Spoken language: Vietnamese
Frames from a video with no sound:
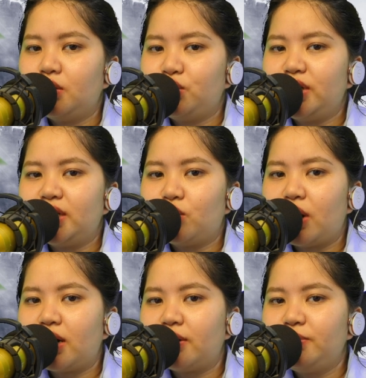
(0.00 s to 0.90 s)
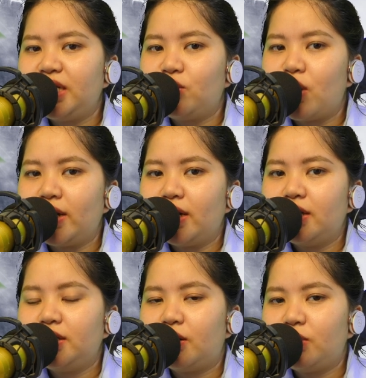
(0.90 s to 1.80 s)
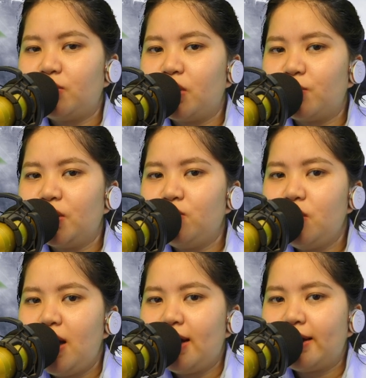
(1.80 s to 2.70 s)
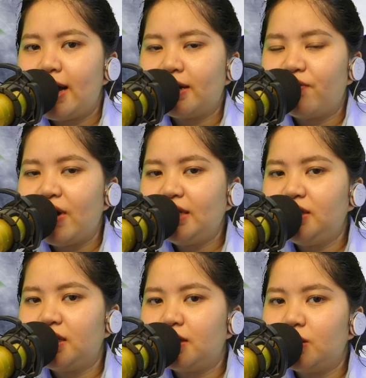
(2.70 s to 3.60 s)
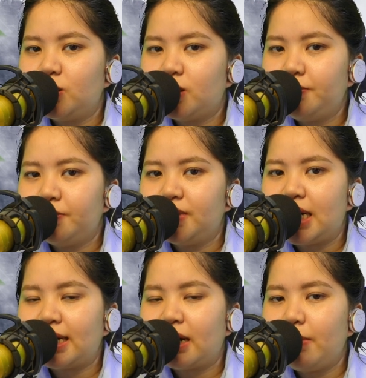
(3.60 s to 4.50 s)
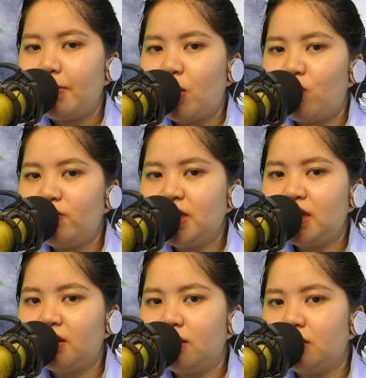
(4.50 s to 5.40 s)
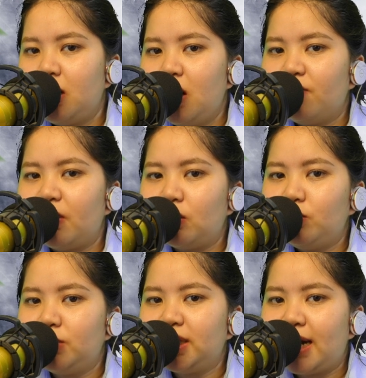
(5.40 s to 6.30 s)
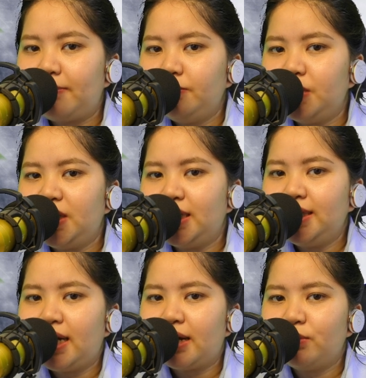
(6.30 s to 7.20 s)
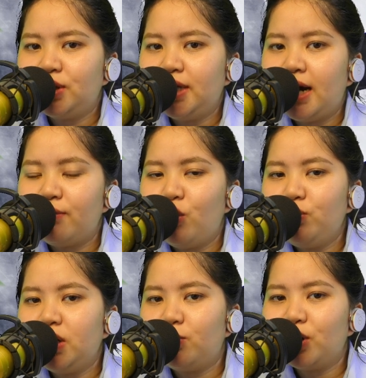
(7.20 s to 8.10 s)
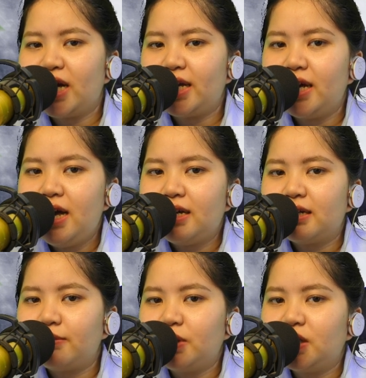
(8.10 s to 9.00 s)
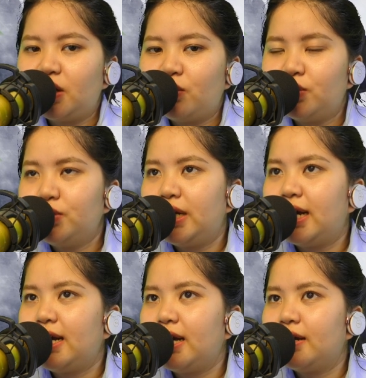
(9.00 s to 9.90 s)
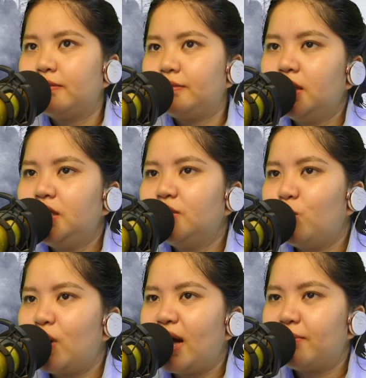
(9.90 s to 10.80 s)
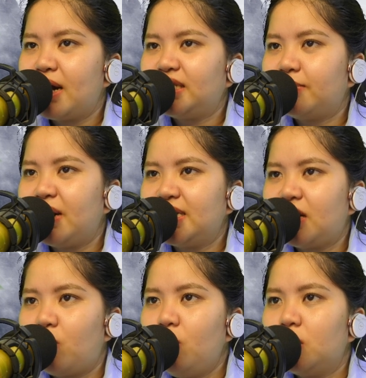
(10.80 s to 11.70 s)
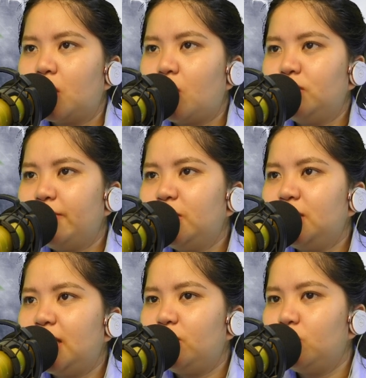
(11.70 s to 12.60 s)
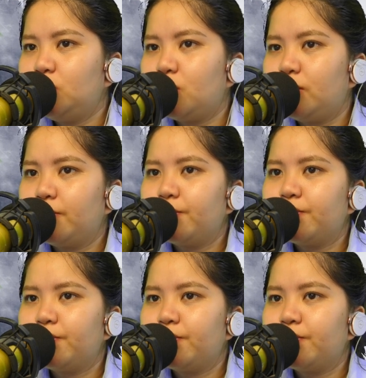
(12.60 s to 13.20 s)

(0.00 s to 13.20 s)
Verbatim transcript: Truyện Quan âm Chiên Ngoại Giọng đọc Ngọc Hiếu đang được phát trên kênh youtube Trại Cá Bay Màu Fish Center vào lúc 18, 19, 20, 21 giờ mỗi ngày. Cảm ơn đạo hữu đã lắng nghe. Chương 1326, cộng thêm ngươi là đủ rồi.